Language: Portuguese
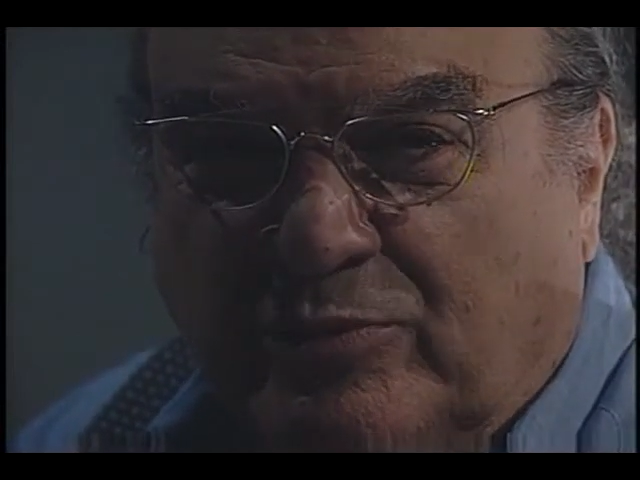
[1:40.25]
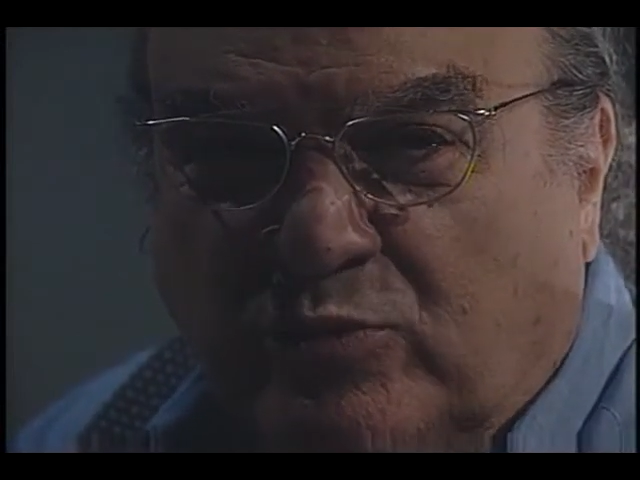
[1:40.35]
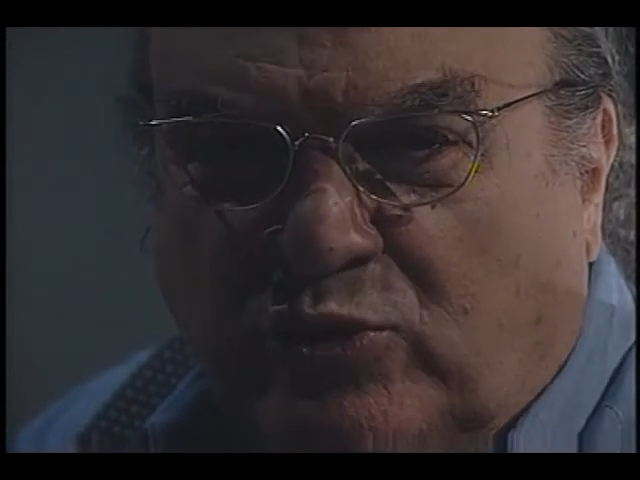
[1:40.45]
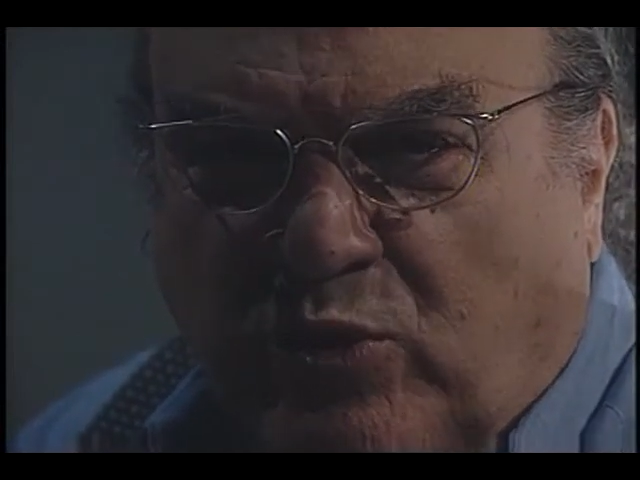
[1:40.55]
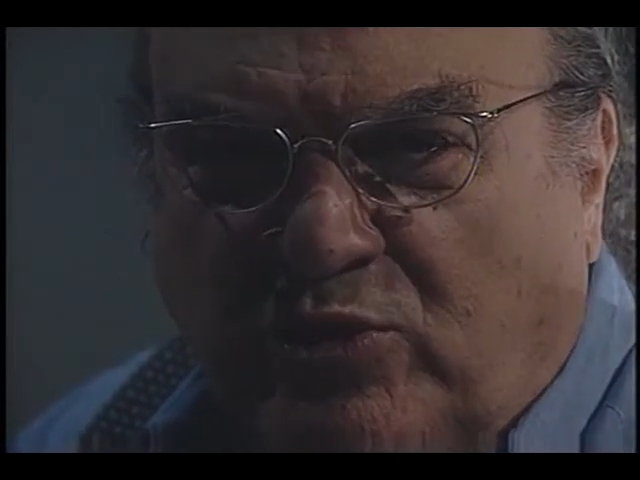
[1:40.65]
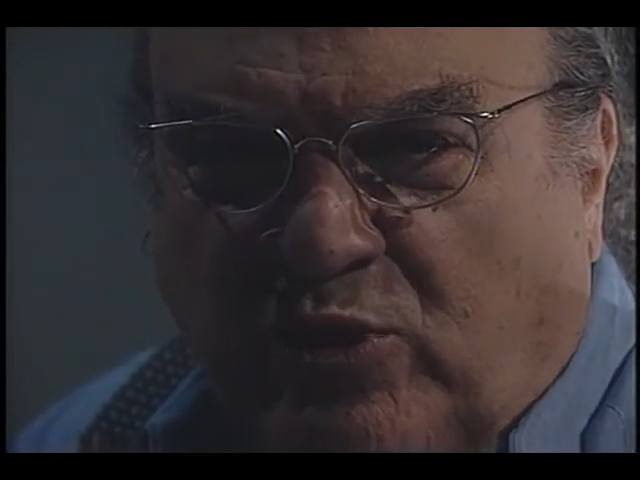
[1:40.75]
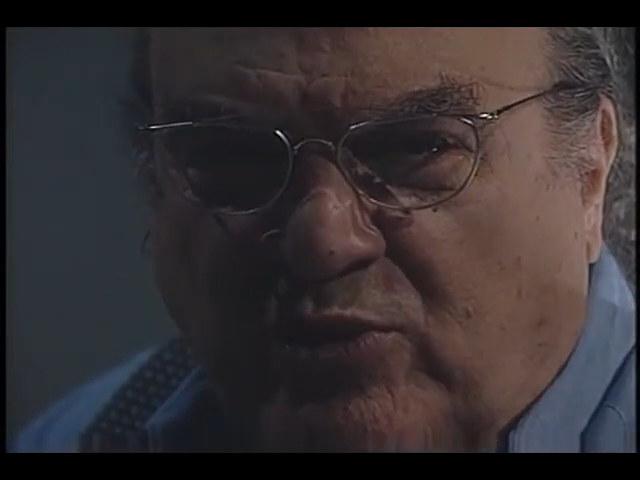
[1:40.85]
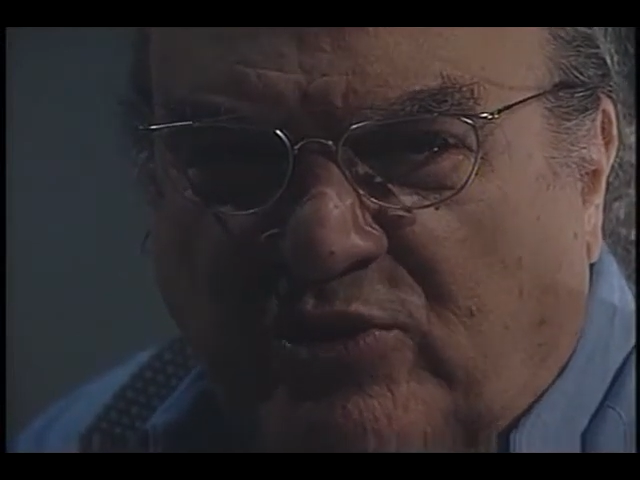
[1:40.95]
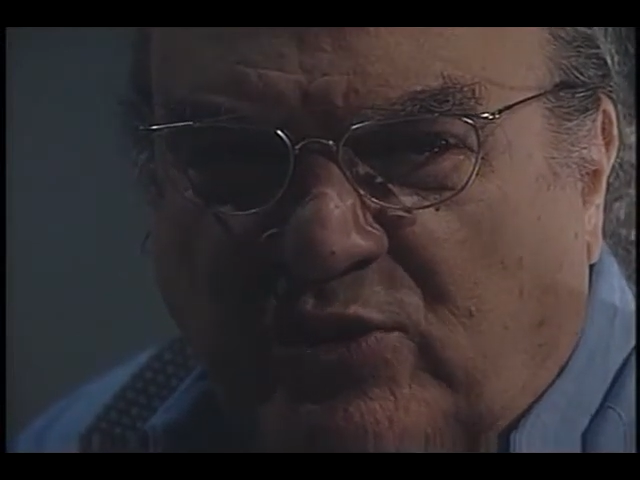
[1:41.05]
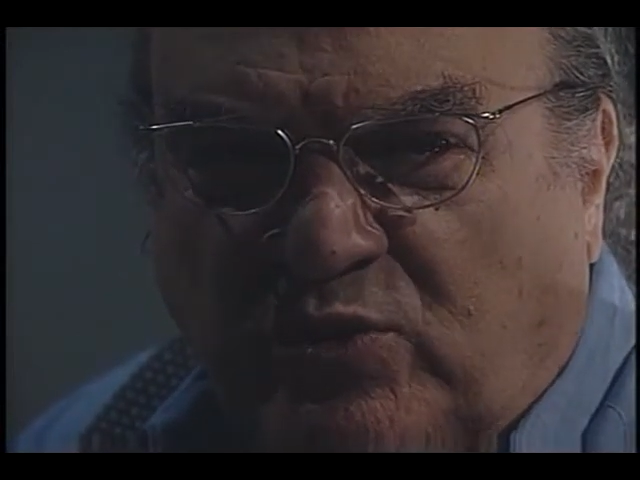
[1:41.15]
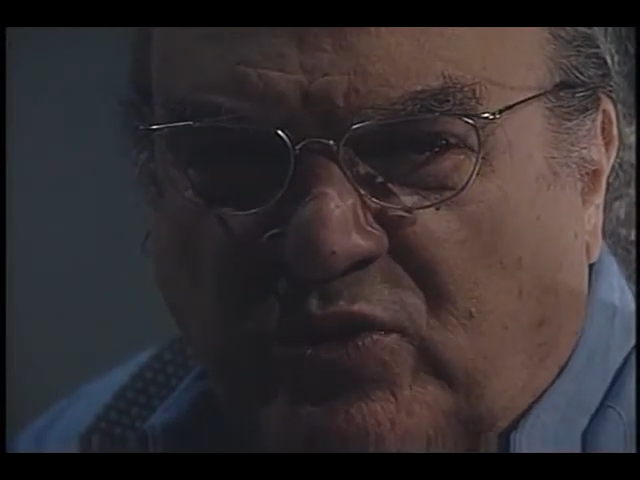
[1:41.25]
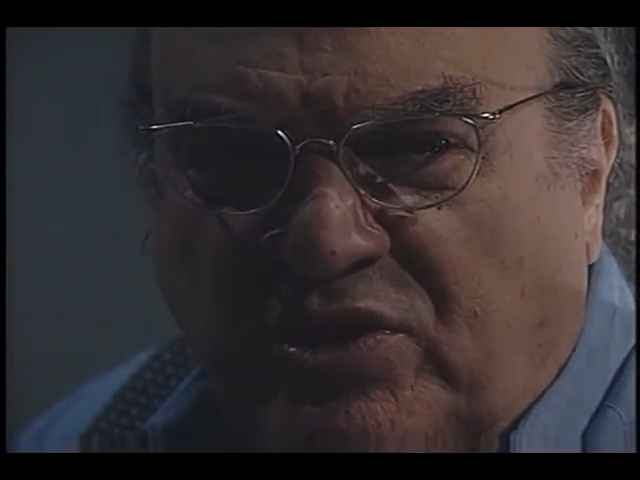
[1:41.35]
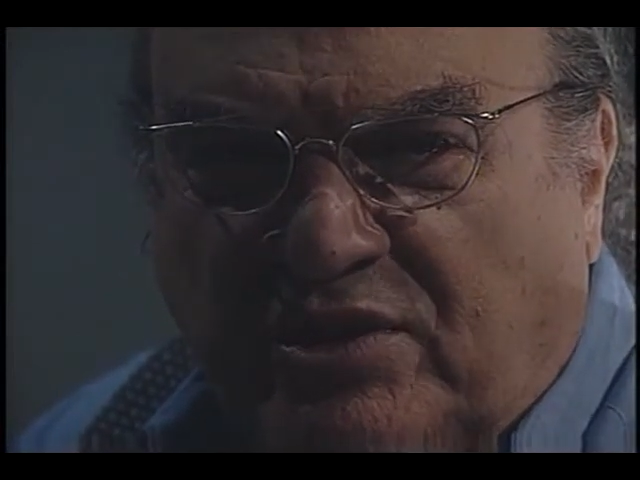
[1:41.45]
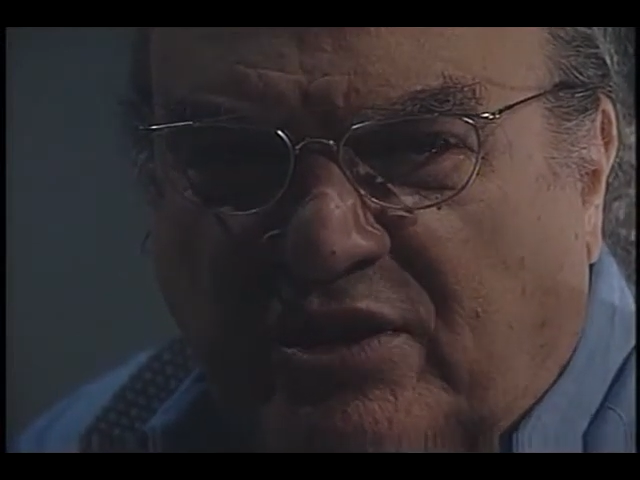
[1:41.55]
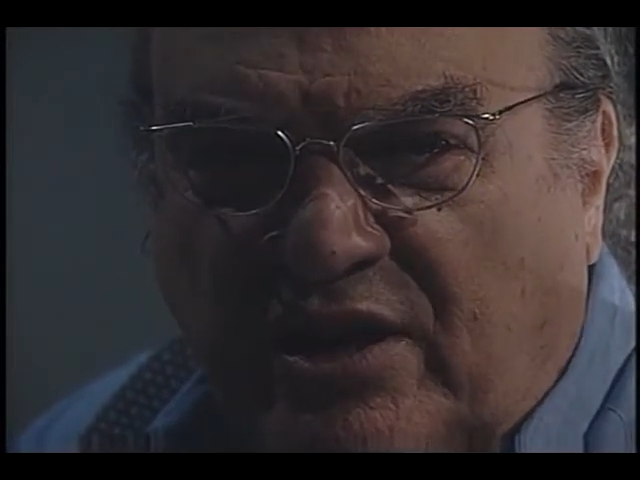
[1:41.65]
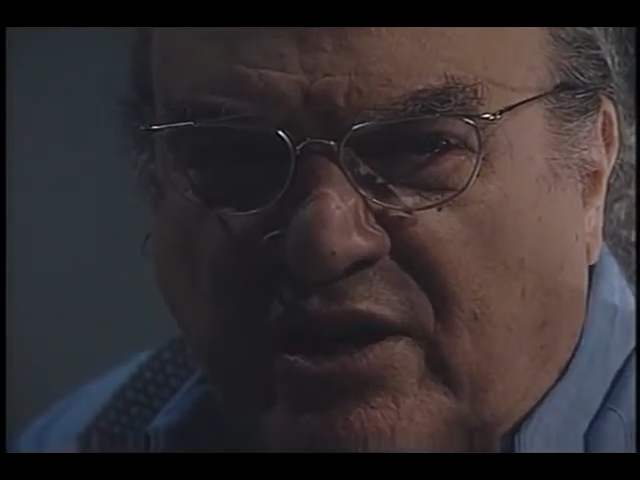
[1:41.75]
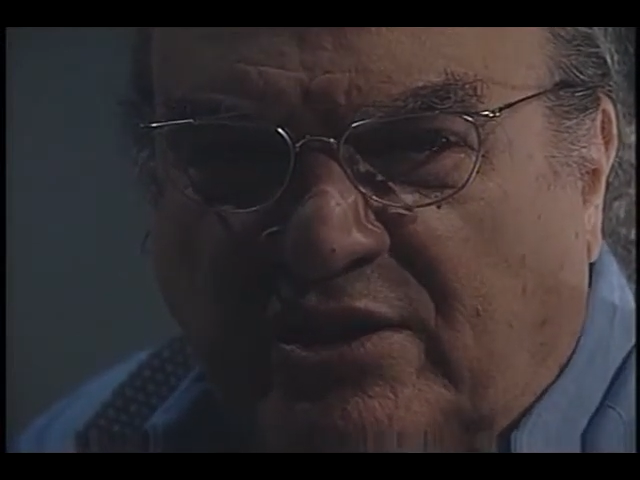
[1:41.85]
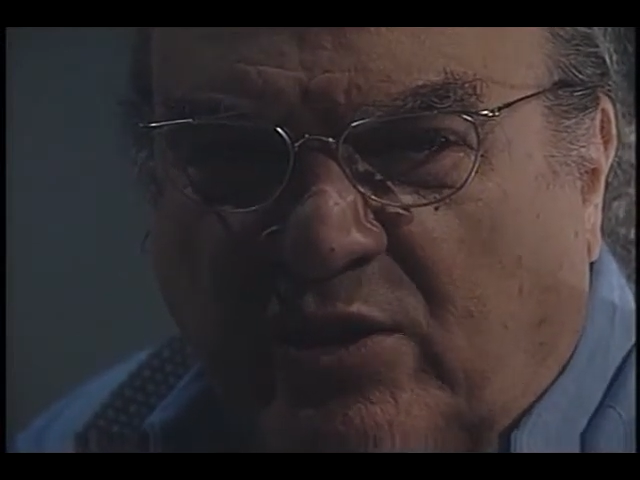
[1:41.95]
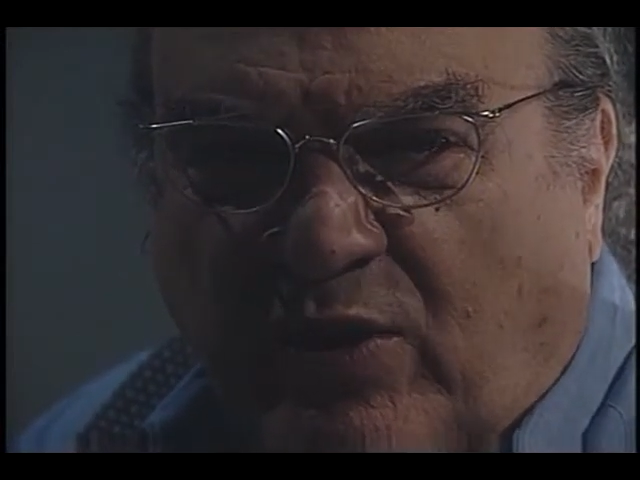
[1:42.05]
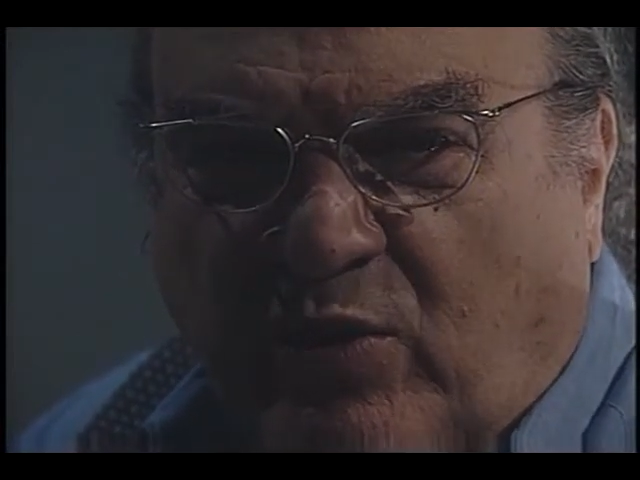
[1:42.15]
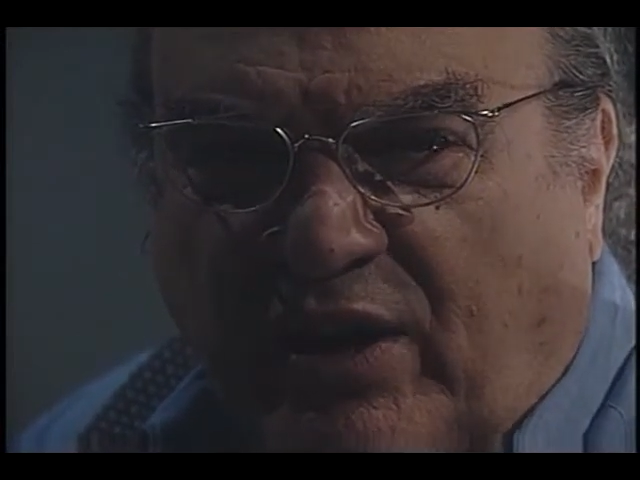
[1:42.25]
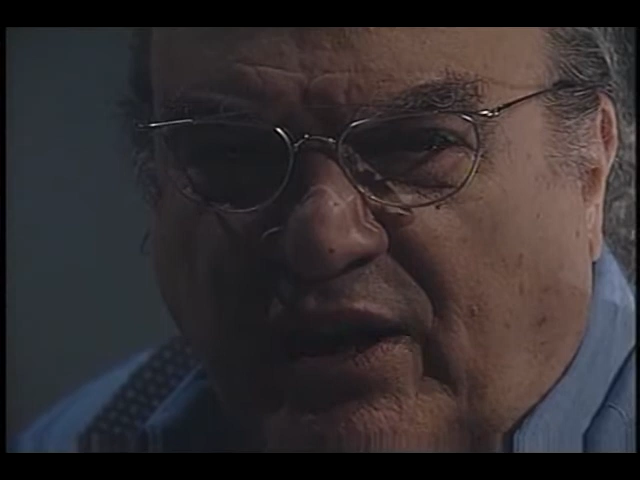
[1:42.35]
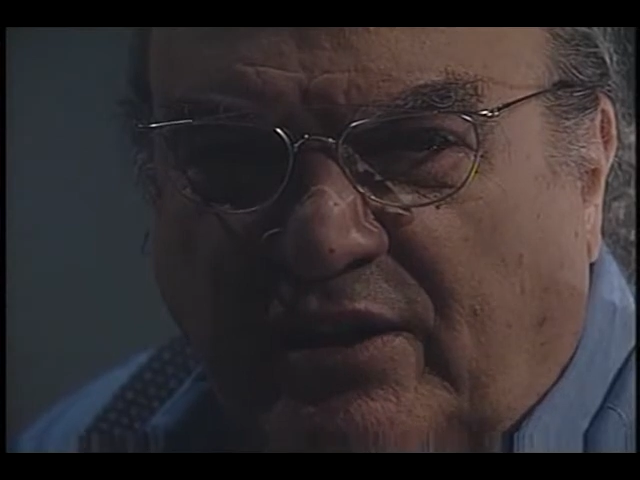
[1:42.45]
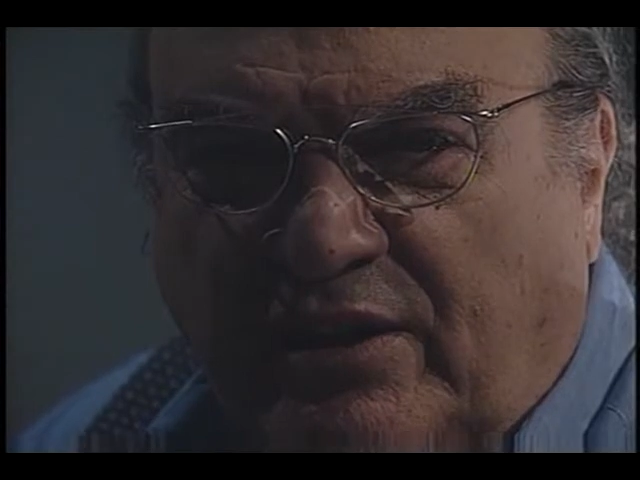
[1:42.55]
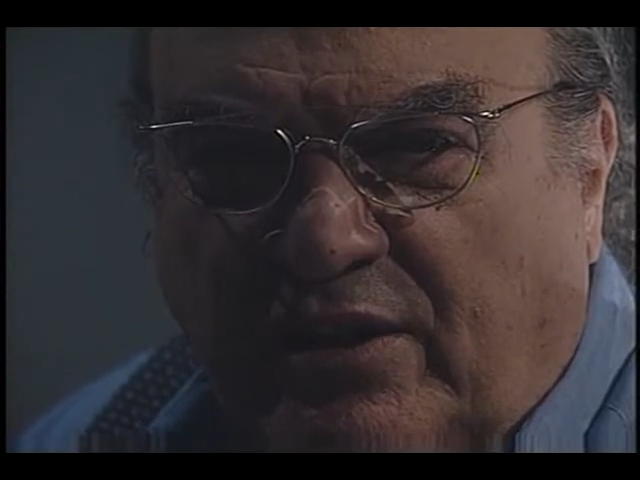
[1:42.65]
Os dois olhos azuis são agora